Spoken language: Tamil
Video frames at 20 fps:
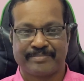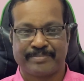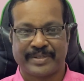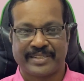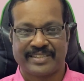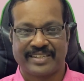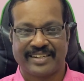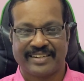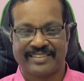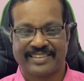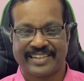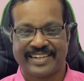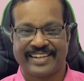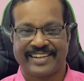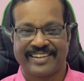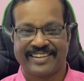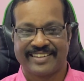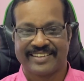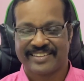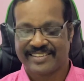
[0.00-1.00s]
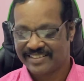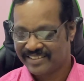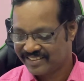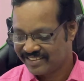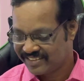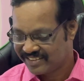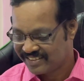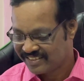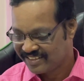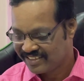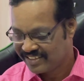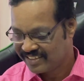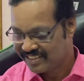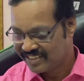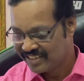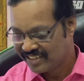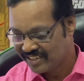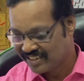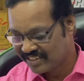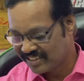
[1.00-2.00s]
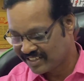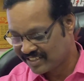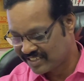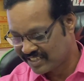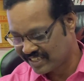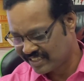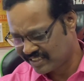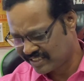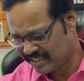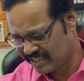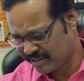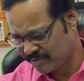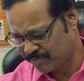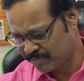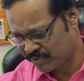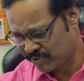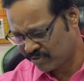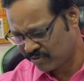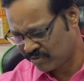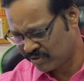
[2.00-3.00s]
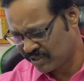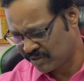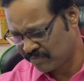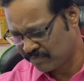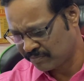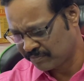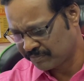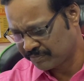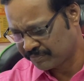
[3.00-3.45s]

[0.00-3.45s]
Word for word: பஞ்சாங்கத்துல நட்சத்திர பொருத்தம்